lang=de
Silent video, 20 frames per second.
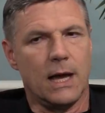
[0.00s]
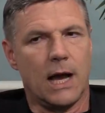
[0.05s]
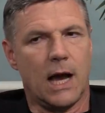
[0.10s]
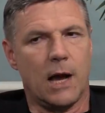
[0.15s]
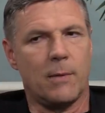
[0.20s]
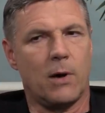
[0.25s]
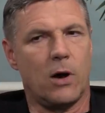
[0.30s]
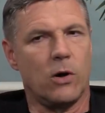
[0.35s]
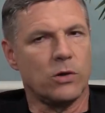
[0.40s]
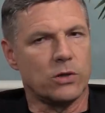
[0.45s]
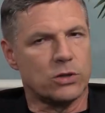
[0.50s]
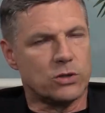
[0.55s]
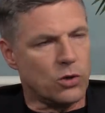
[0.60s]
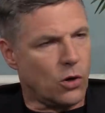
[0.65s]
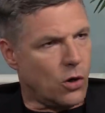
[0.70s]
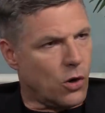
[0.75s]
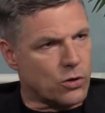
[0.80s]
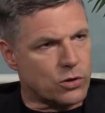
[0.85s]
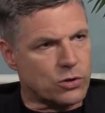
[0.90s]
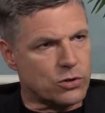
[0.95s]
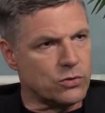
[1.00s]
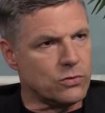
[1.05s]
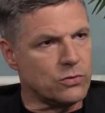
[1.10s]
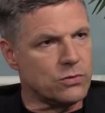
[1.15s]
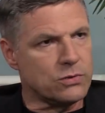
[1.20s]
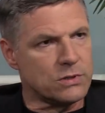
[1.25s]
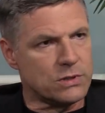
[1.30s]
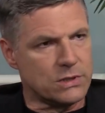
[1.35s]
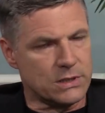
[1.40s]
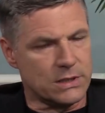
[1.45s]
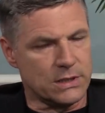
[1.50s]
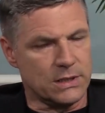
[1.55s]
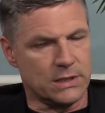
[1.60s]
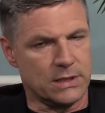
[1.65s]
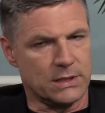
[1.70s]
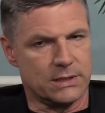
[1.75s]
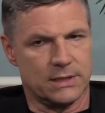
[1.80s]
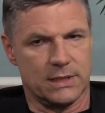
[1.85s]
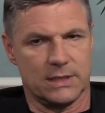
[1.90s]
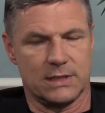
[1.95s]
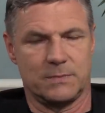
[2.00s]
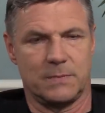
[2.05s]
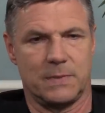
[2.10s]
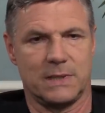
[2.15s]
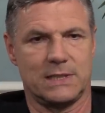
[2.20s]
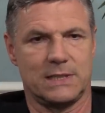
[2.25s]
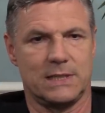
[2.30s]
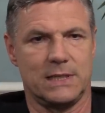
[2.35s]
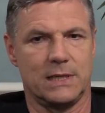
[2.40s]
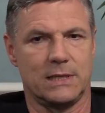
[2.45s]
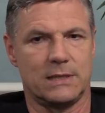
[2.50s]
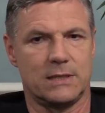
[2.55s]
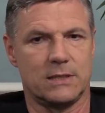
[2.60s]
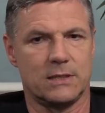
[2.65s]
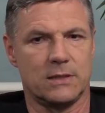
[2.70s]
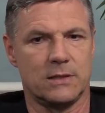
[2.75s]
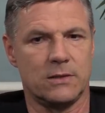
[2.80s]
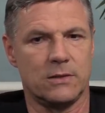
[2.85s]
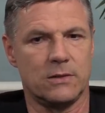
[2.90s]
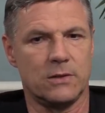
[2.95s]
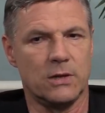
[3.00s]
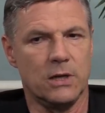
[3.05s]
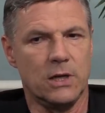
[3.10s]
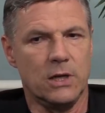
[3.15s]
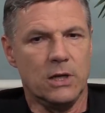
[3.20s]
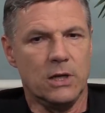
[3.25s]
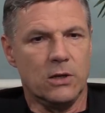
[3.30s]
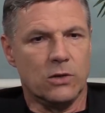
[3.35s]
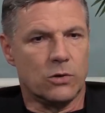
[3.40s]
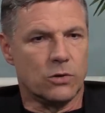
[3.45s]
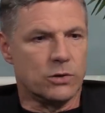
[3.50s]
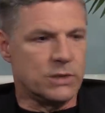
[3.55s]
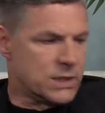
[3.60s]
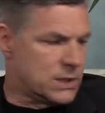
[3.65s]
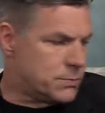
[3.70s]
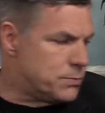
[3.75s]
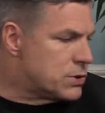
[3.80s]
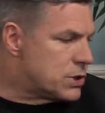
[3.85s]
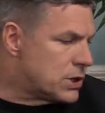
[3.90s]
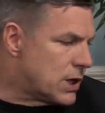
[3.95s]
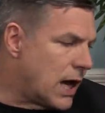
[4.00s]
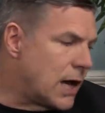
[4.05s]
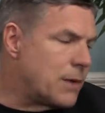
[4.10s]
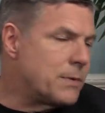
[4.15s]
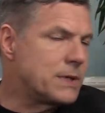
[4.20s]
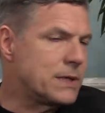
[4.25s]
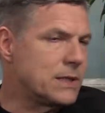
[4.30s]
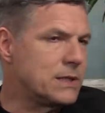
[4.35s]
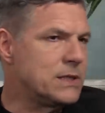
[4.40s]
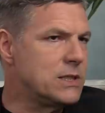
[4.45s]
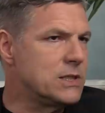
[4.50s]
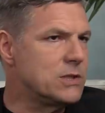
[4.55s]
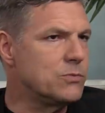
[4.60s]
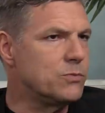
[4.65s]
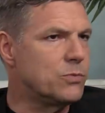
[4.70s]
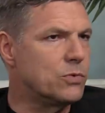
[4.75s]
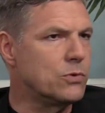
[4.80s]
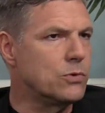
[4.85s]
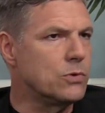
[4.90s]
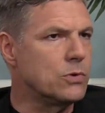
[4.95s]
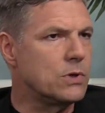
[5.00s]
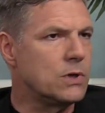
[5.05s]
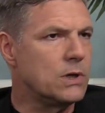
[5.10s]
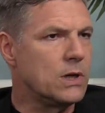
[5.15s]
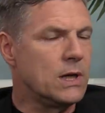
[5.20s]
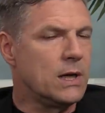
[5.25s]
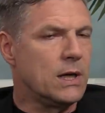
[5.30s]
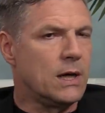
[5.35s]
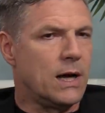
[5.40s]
aber auch in Talkshows äh, ist das passiert äh, und das beschreibe ich in diesem Buch.